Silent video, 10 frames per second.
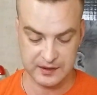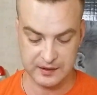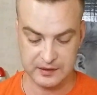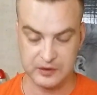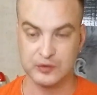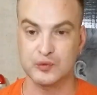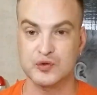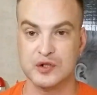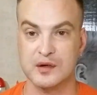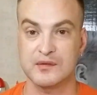и
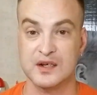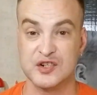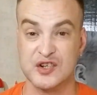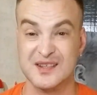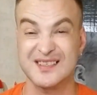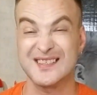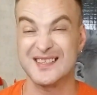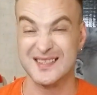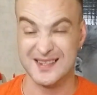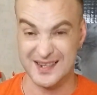татушка ваша
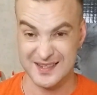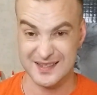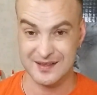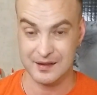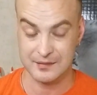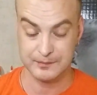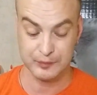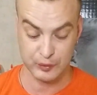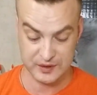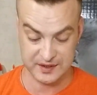слезла
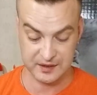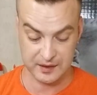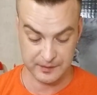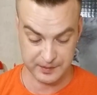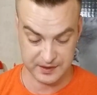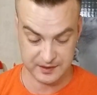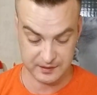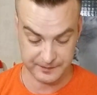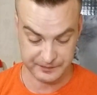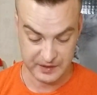просто-напросто.